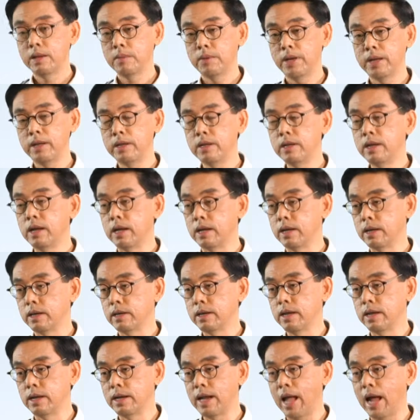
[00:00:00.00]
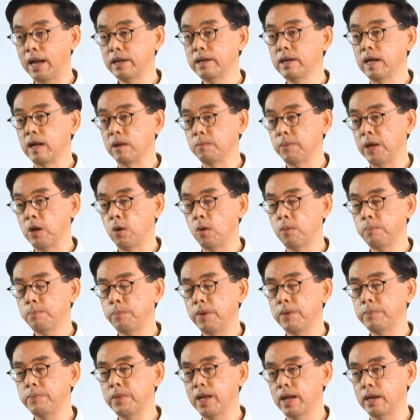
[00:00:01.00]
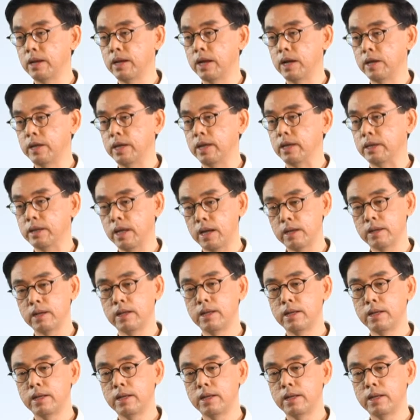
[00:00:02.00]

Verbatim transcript: มัน1,100,000ไปลบปุ๊บเนี่ยเหลืออีกตั้ง